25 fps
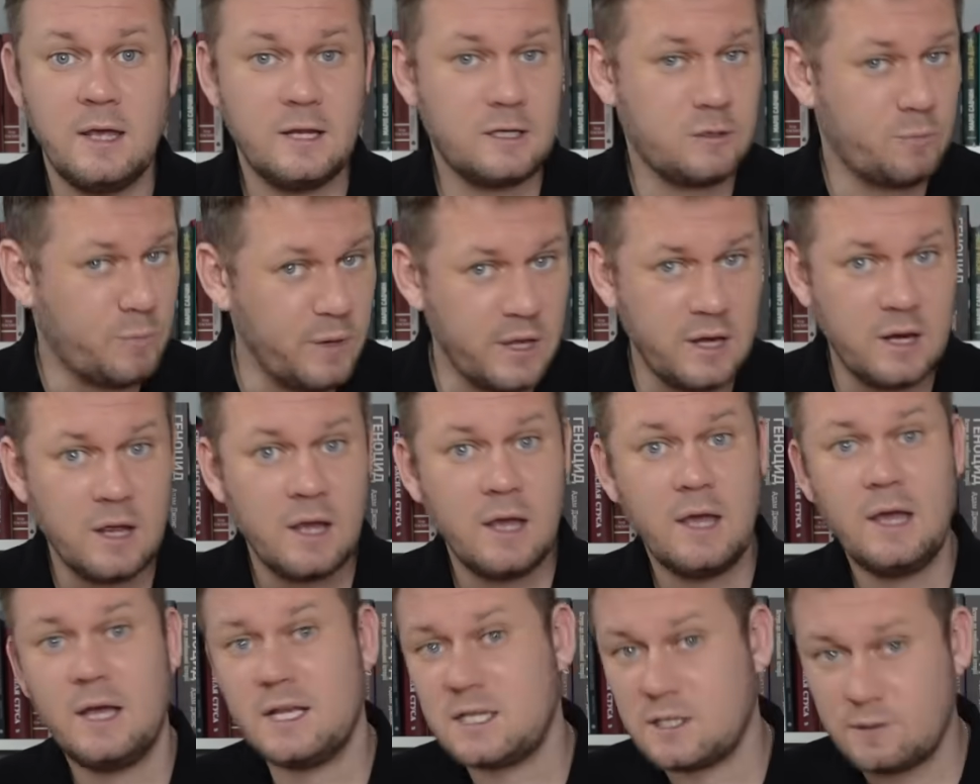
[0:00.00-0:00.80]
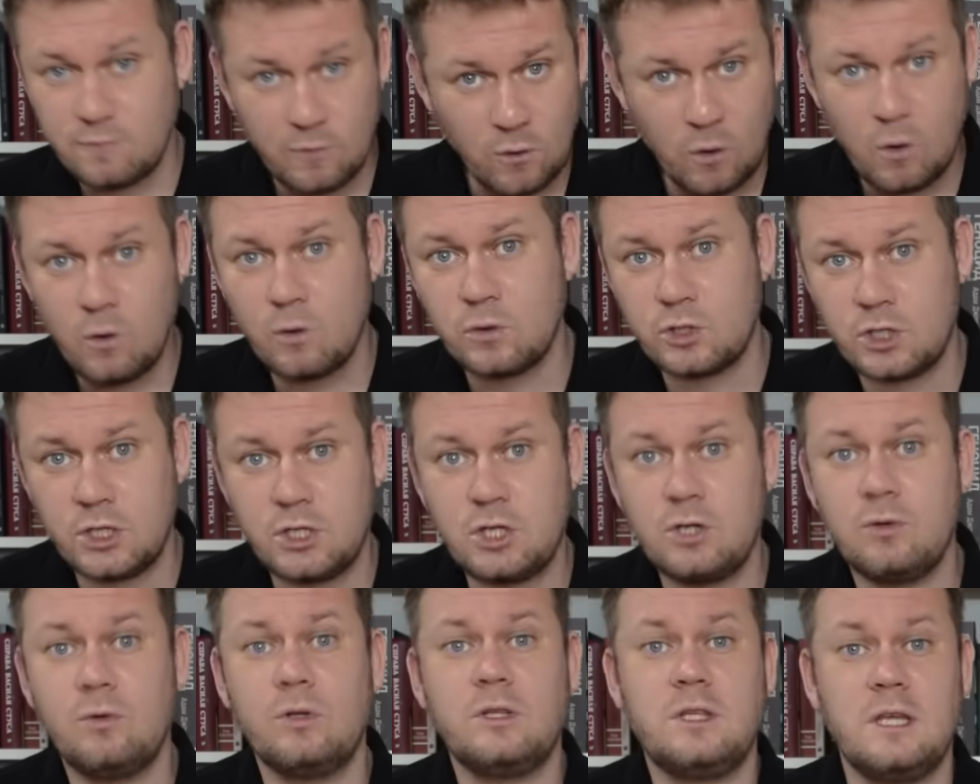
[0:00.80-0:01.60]
Теперь СВО уже
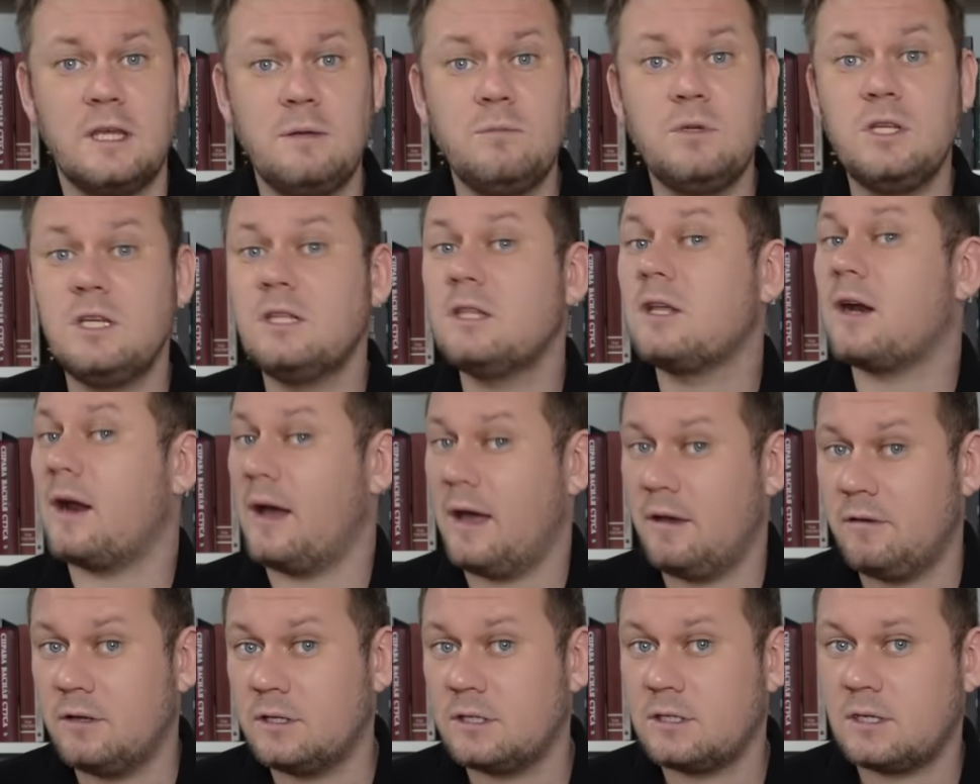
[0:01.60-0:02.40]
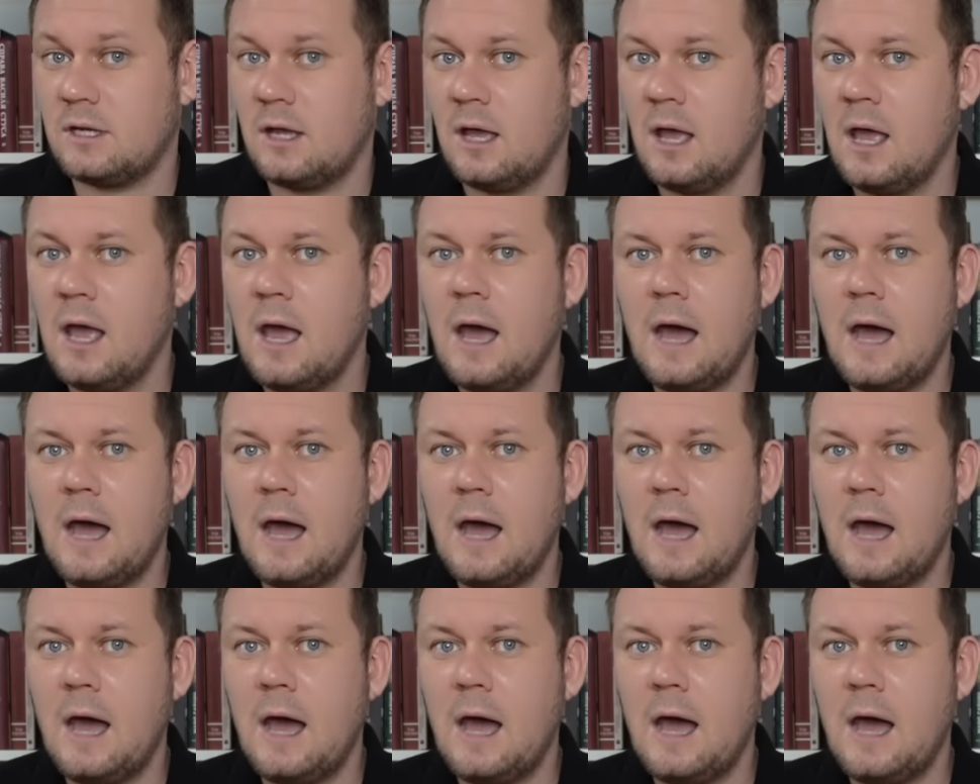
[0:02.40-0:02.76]
чего-то им не нравится.